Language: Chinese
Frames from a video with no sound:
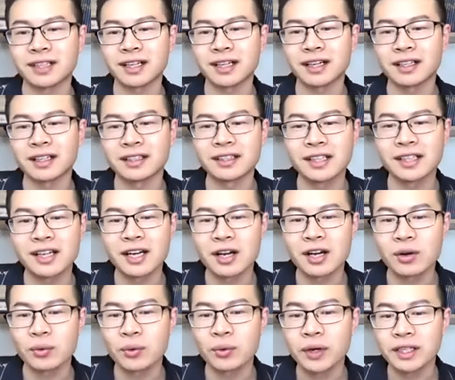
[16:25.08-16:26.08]
啊，
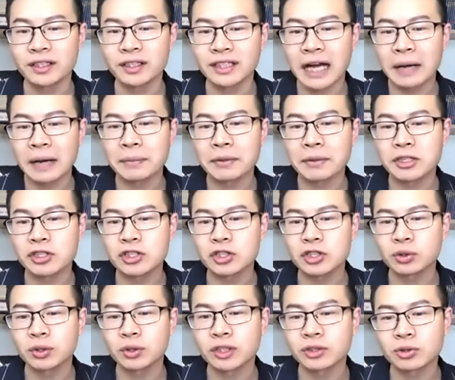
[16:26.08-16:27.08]
为了他们
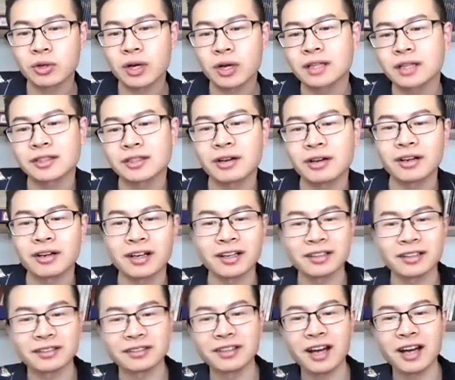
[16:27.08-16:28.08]
聚会创造
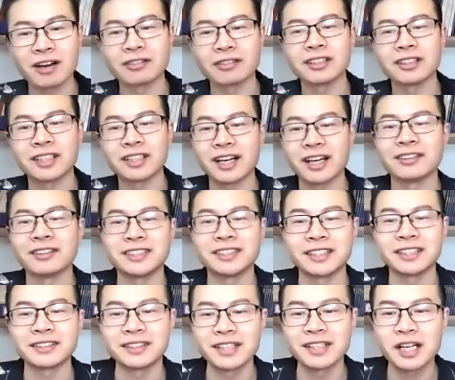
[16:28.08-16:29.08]
很好的条
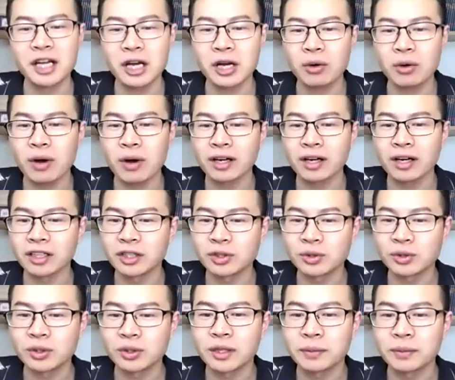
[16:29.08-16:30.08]
件。广和
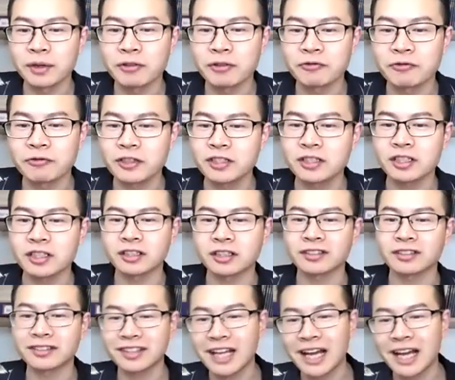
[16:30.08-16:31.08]
居里面分成
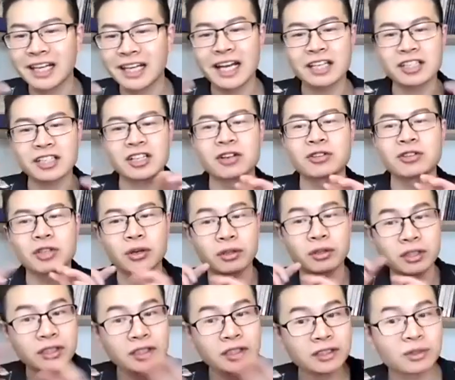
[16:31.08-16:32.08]
大大小小
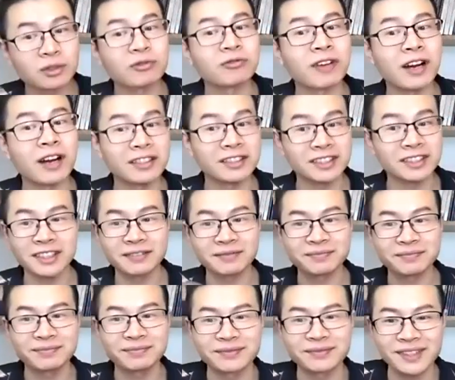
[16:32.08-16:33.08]
各种房
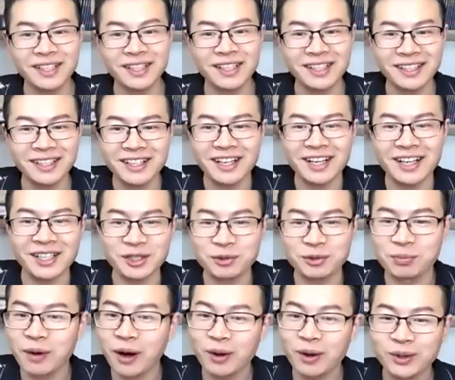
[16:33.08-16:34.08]
间啊，
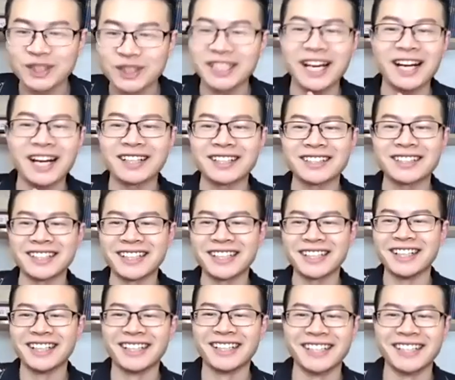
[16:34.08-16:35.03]
有包厢啊，